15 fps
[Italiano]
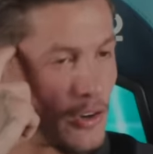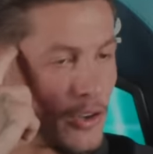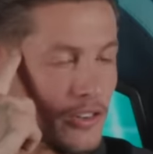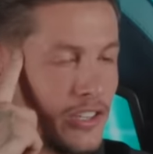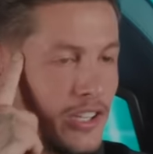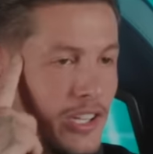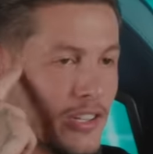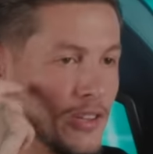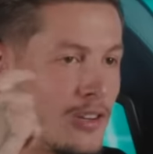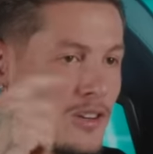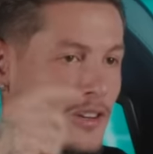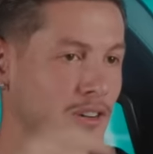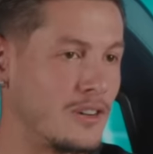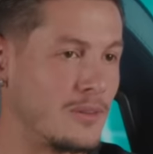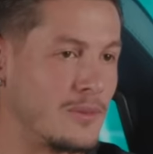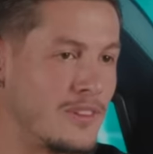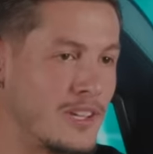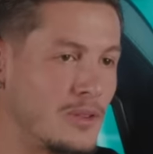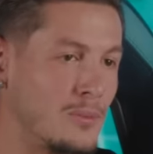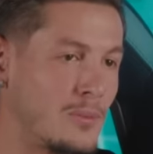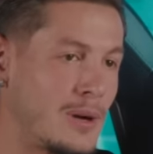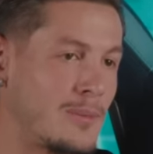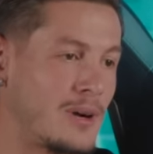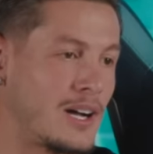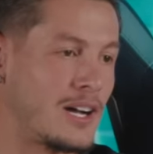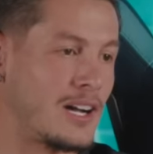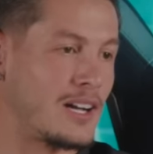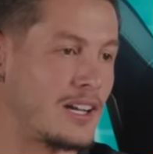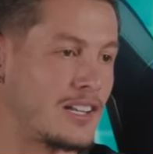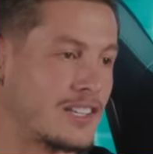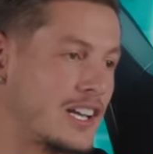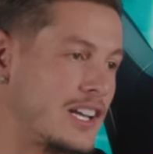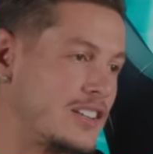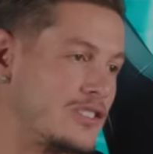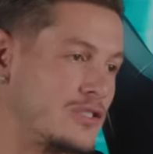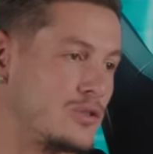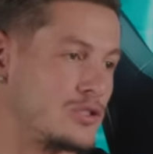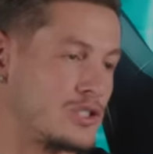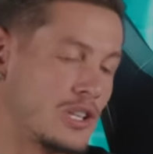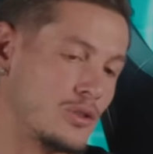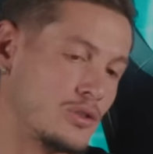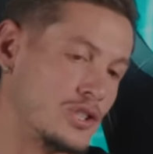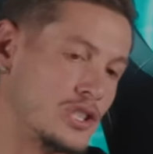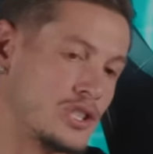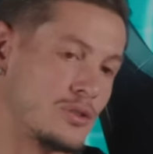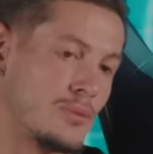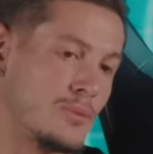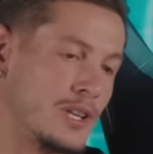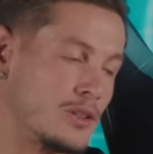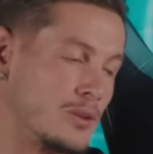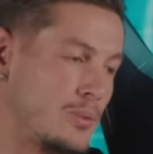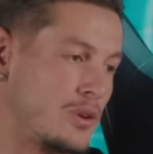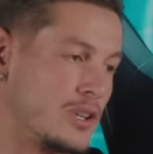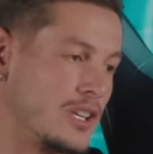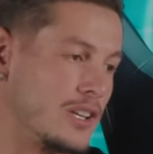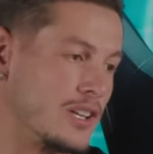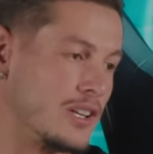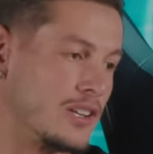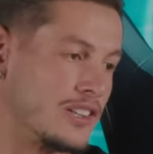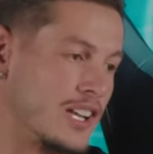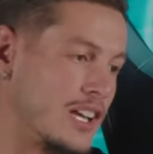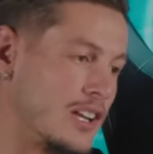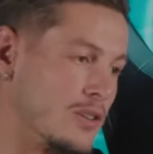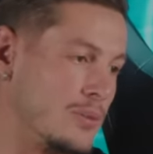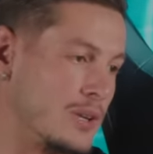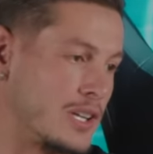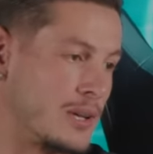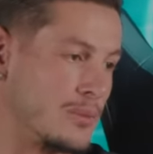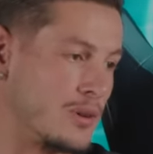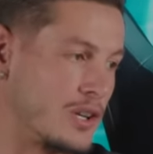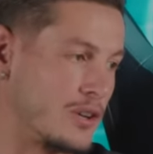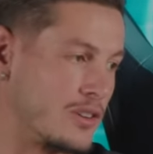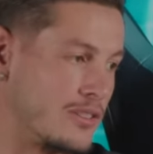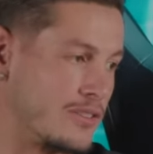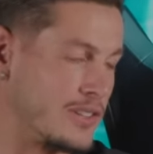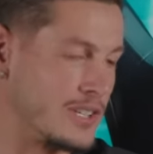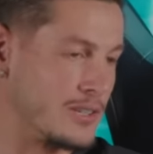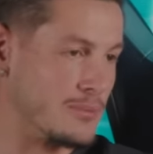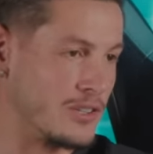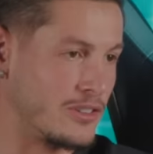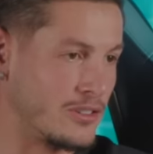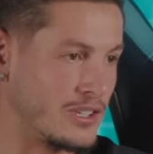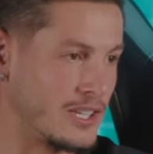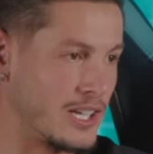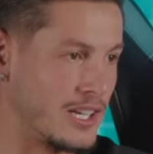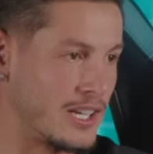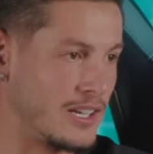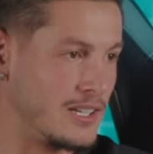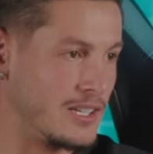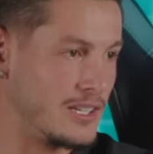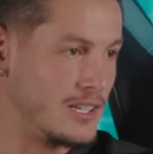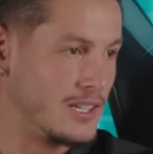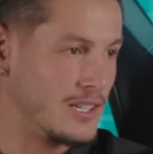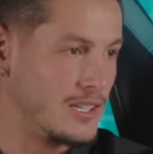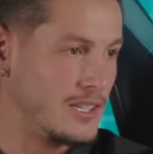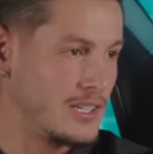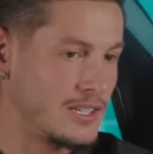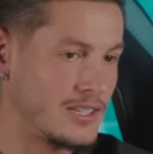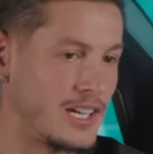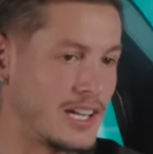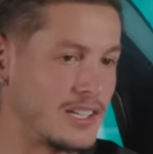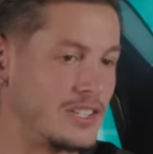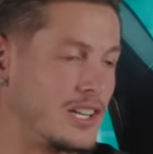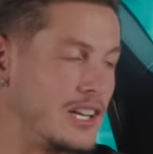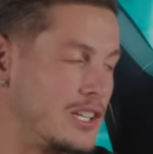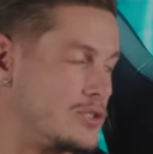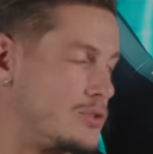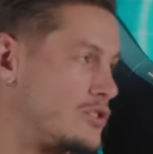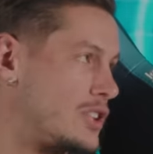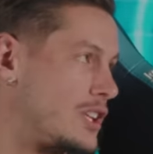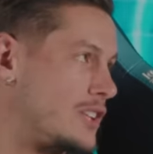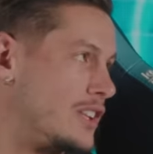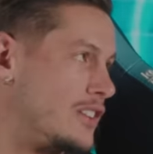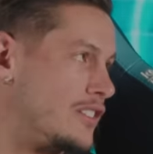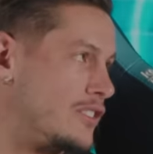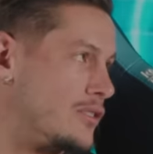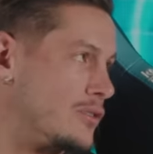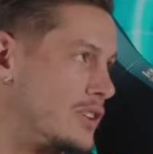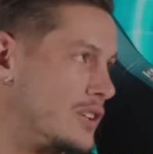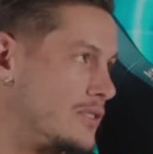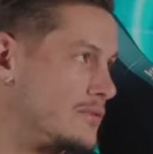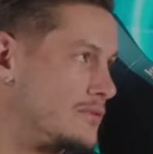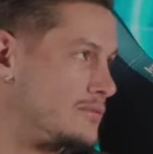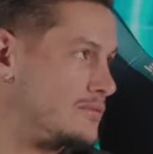no, sì, io mi vedo un papà scherzoso, allo stesso momento poi serio, perché poi con i figli bisogna dargli la giusta attenzione. E